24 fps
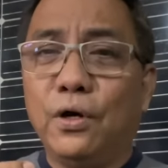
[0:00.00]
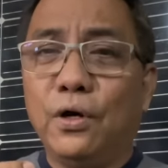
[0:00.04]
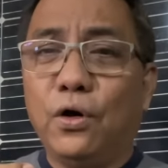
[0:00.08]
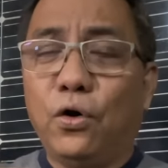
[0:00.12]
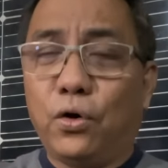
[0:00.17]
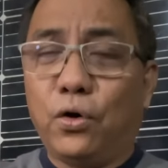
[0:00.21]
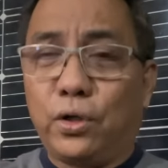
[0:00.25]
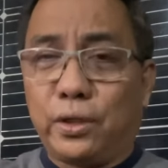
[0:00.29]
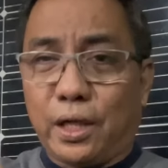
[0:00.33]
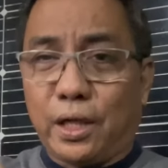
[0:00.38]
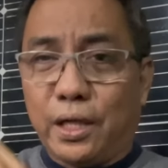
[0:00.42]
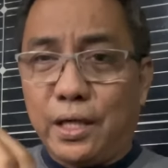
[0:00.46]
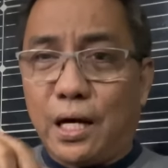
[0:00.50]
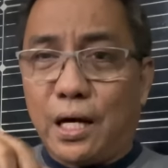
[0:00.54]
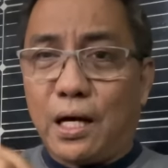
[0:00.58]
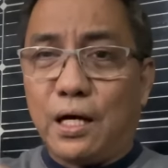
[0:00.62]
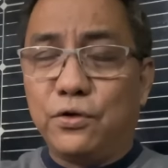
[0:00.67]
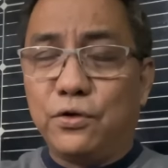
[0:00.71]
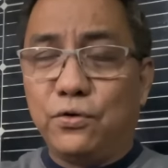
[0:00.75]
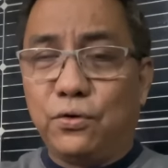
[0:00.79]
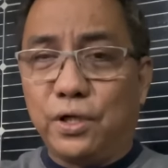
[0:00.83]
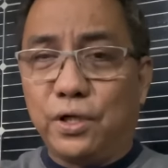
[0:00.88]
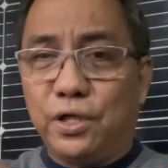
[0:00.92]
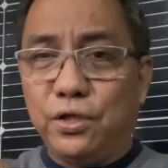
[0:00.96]
Or kaya,
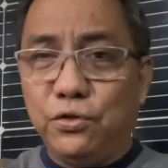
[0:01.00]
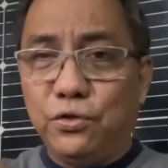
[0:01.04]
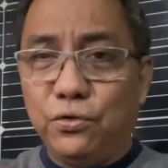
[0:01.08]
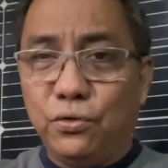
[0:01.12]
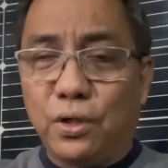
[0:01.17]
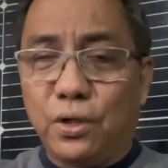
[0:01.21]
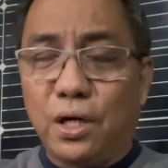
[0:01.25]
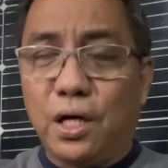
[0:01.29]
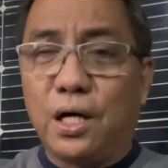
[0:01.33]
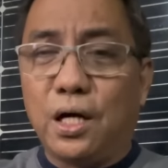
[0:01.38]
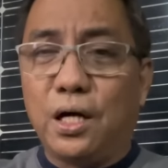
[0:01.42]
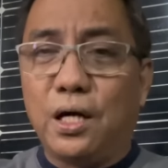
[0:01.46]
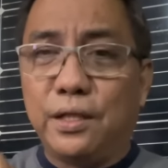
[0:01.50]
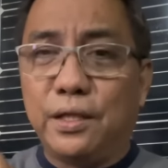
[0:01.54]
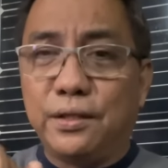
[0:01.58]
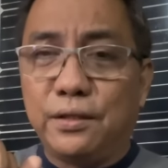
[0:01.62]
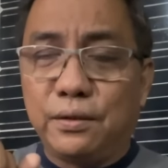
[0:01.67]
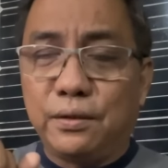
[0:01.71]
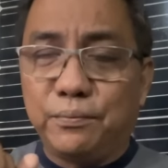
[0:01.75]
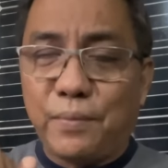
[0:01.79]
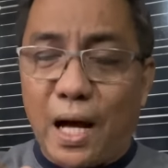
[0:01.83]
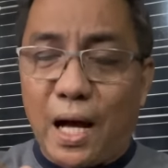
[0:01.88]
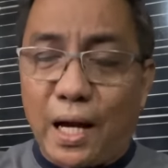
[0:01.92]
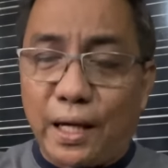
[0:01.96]
yung inyong uh,
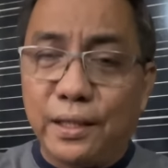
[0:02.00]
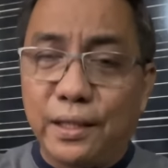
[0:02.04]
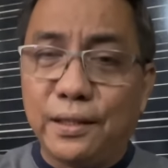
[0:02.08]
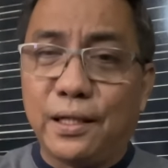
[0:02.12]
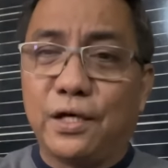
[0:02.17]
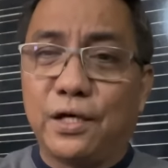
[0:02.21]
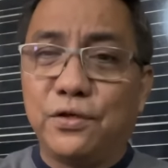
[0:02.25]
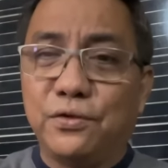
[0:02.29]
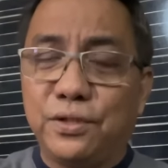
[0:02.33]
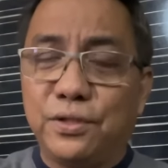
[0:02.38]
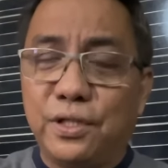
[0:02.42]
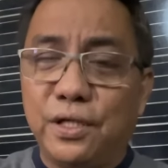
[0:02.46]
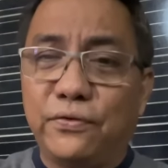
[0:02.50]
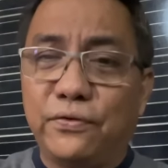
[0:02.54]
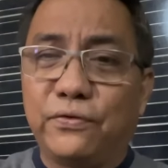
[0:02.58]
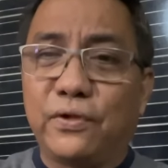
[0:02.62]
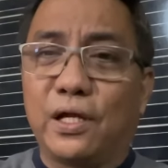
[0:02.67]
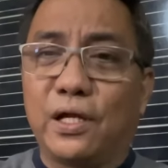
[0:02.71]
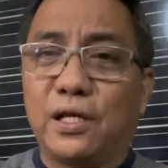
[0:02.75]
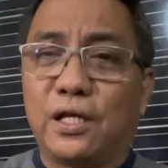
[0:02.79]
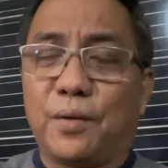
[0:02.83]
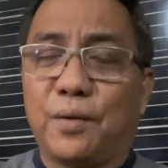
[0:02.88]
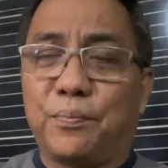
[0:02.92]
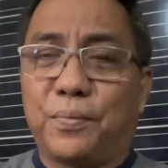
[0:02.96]
makina, yung
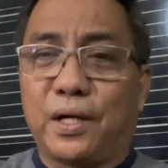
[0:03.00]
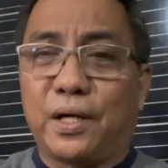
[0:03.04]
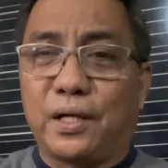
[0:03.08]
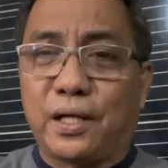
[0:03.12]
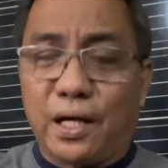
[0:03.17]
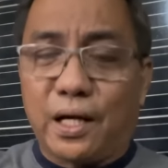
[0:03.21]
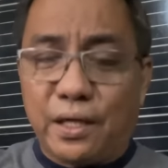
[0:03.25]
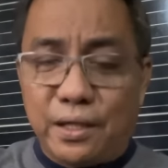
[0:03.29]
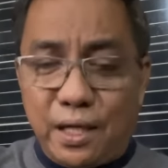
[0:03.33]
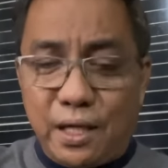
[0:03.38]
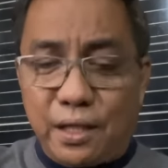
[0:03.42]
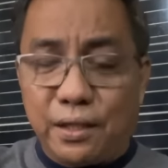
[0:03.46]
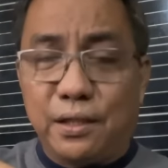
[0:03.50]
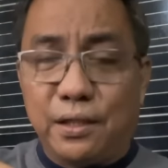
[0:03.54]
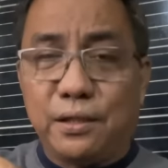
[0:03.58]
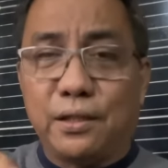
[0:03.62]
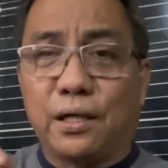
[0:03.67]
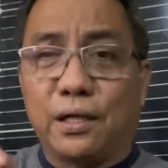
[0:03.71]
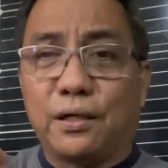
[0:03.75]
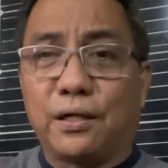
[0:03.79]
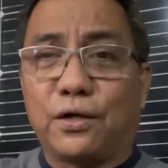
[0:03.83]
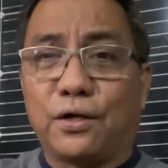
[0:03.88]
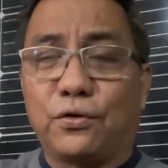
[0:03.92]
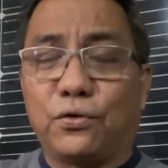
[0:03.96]
diesel, kapag ka yan ay
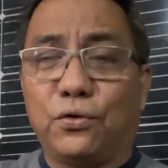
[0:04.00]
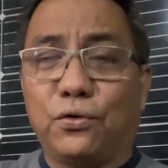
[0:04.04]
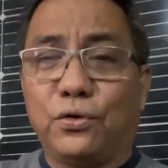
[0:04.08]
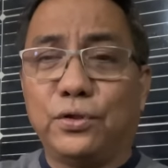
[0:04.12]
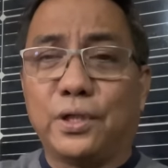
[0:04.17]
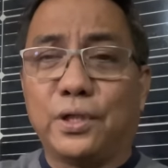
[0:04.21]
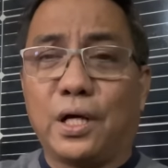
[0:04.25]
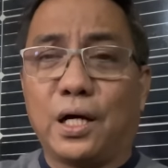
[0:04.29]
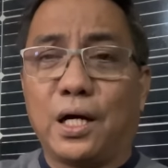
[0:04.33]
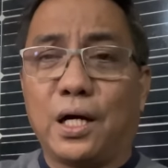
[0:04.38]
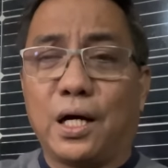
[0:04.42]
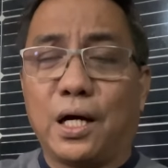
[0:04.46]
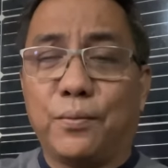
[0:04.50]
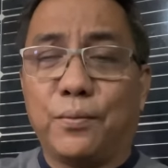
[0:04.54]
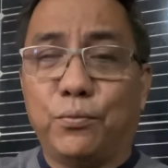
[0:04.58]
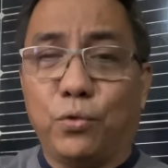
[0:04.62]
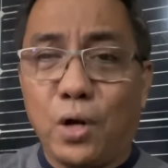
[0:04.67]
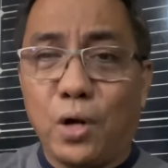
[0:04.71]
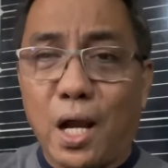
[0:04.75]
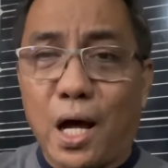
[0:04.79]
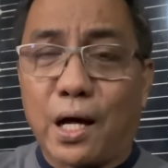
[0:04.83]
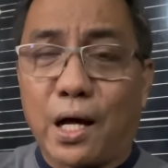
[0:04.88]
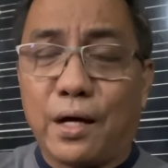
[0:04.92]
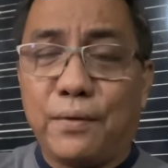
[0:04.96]
nagkaroon ng uh,
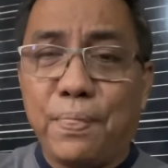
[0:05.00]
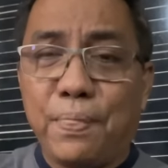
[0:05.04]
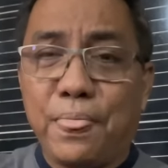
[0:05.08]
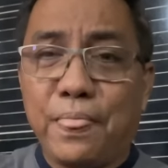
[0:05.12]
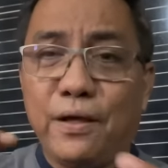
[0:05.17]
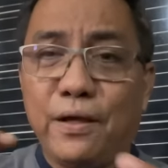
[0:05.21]
bula